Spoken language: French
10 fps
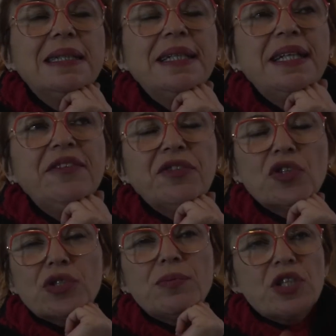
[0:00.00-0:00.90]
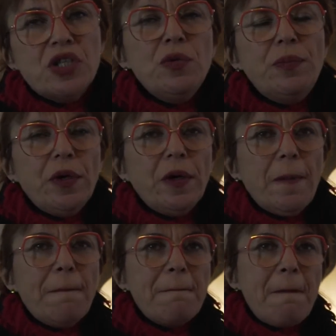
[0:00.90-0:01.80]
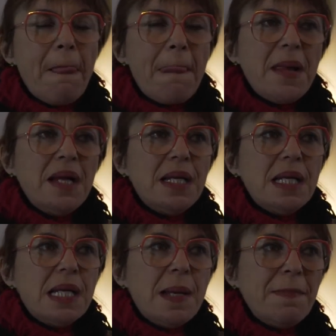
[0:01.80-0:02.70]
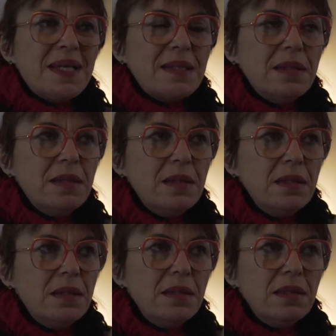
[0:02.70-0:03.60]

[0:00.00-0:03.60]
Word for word: Et franchement, j'ai eu peur. Parce que